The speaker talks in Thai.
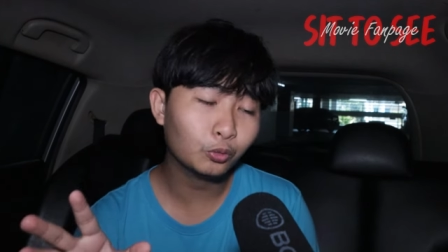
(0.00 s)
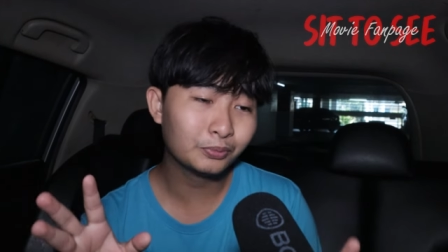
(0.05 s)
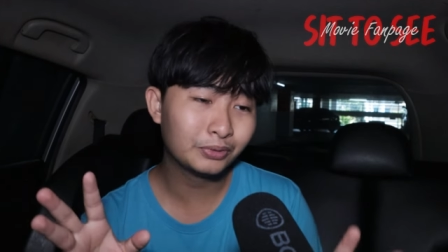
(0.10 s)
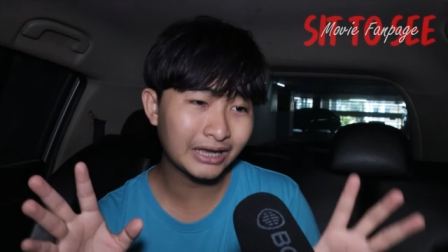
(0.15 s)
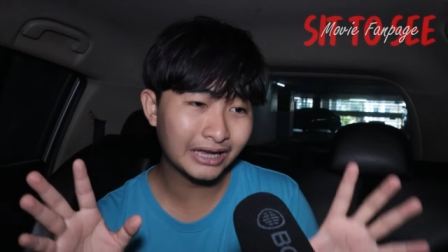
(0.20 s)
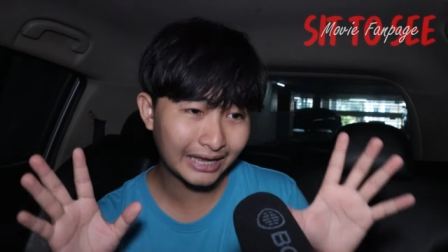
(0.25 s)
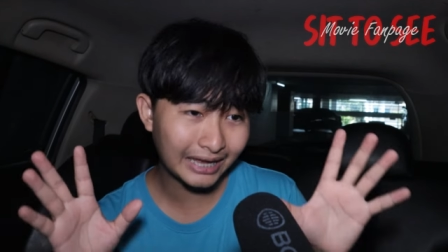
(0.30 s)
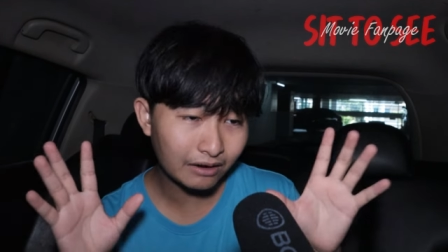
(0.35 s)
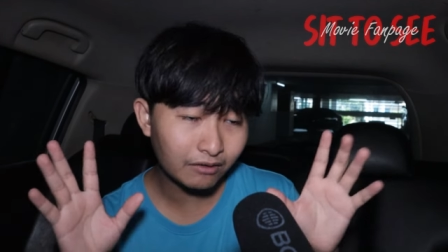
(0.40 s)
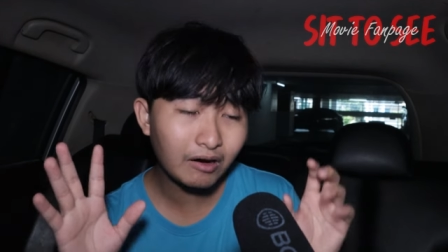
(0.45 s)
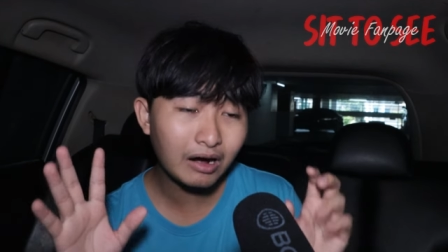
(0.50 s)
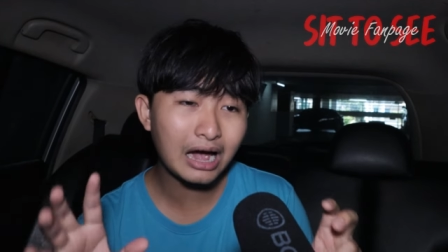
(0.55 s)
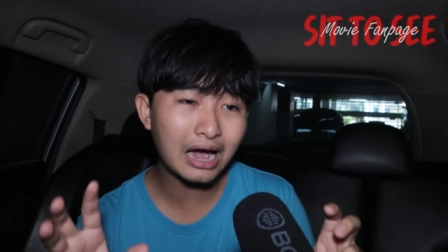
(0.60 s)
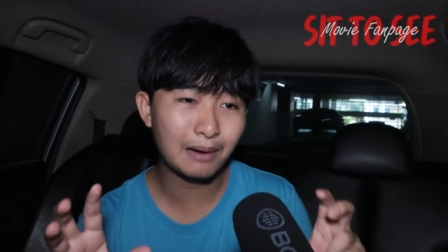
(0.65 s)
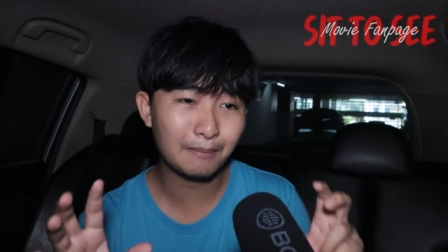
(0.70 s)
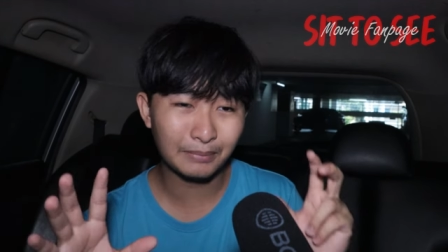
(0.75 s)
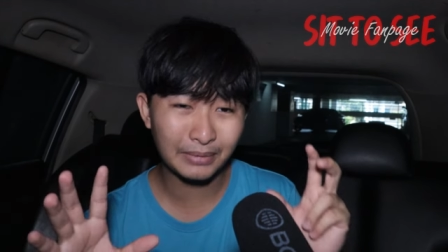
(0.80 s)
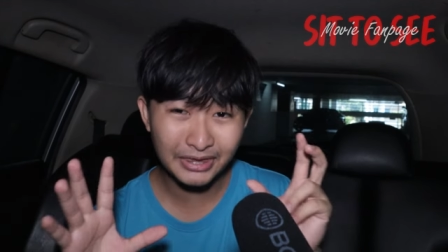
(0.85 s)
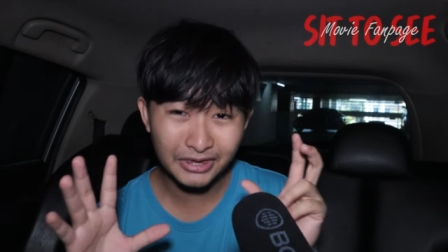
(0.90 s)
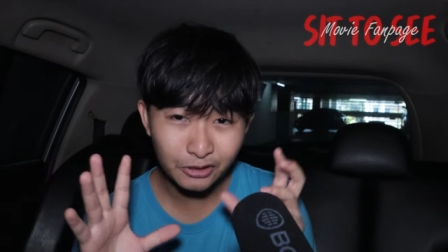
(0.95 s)
เพียงแค่ว่า
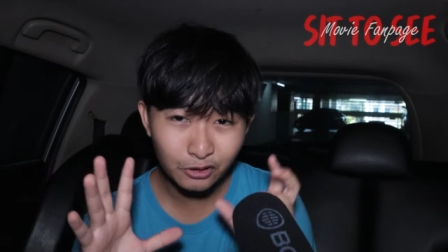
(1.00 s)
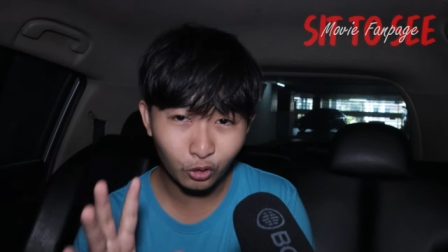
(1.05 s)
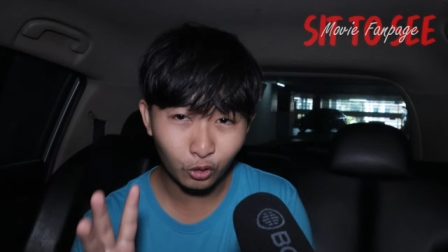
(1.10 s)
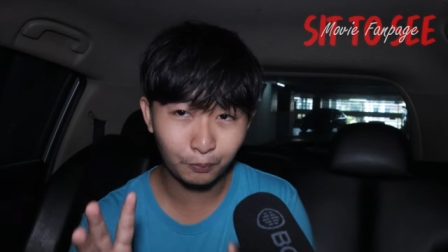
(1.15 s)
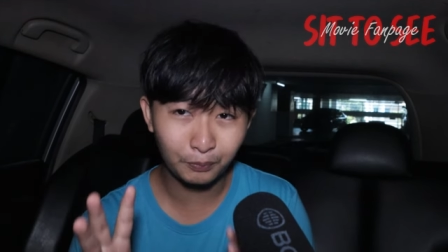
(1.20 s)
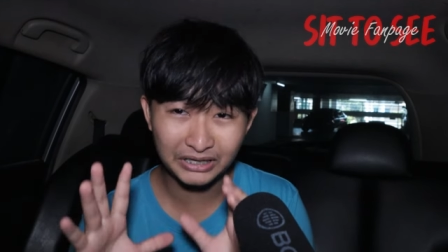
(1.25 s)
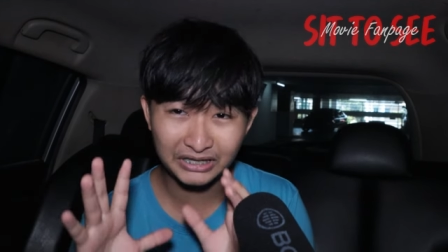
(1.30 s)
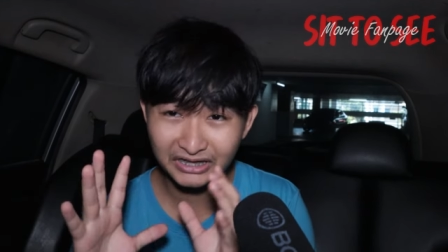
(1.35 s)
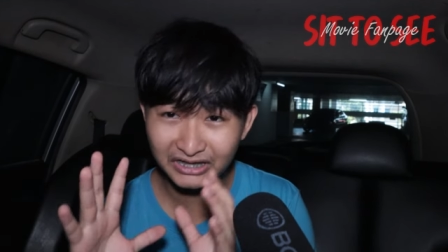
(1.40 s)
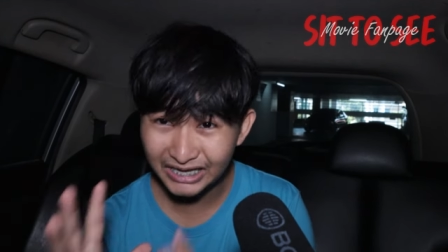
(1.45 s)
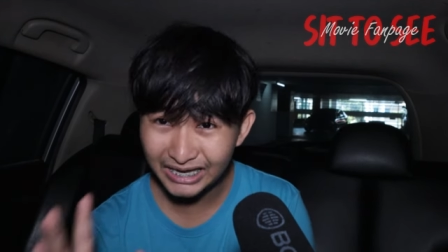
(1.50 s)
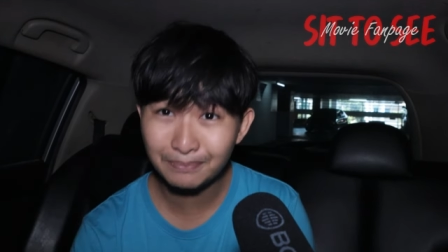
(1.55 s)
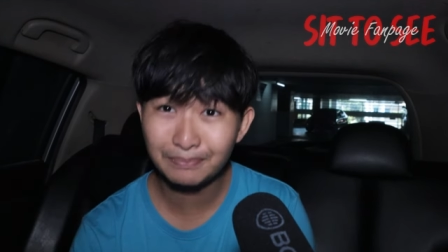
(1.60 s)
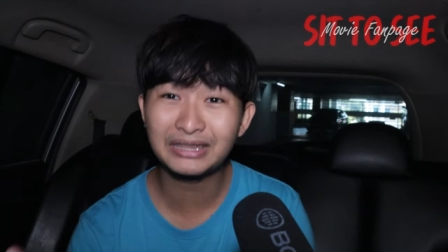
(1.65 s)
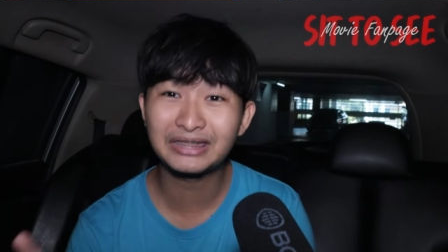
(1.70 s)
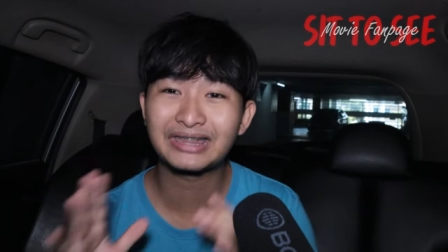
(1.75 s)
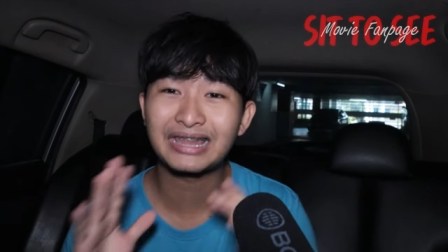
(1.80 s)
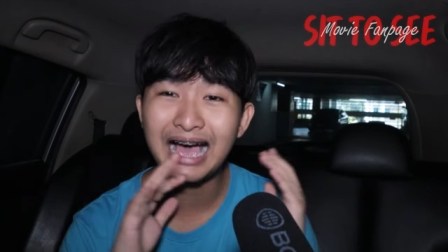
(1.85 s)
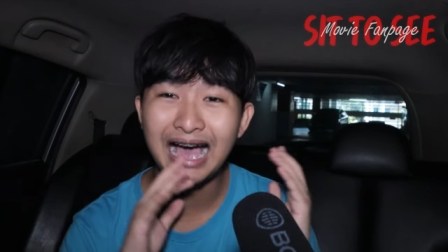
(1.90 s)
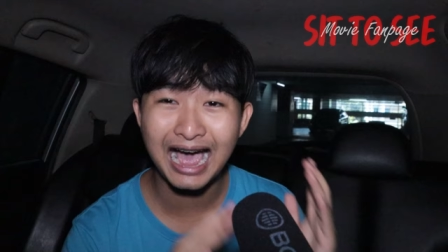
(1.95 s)
มันอยู่ผิดที่
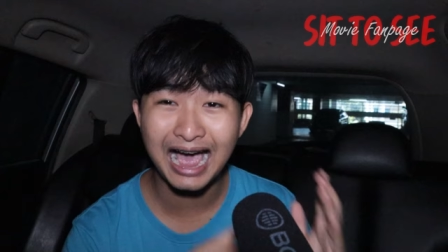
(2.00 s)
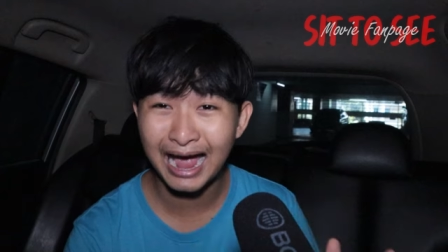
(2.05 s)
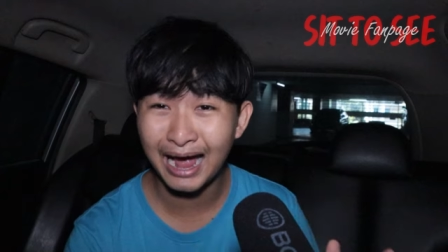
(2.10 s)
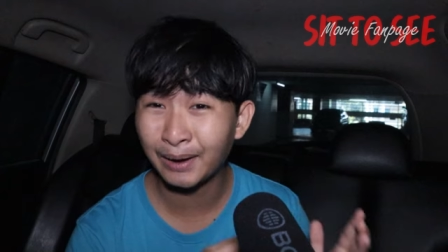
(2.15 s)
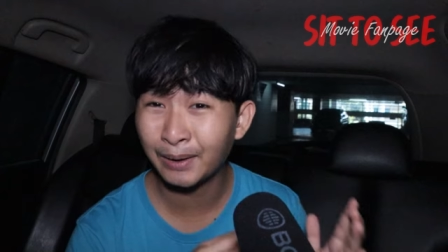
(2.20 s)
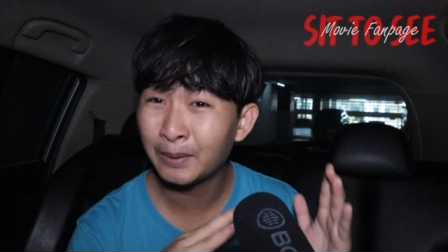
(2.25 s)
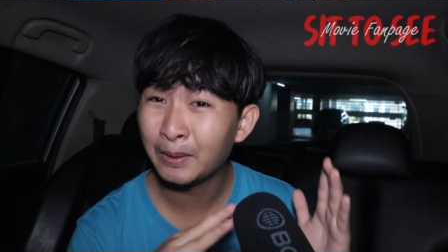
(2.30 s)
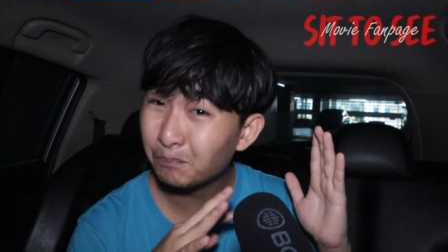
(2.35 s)
ผิดทาง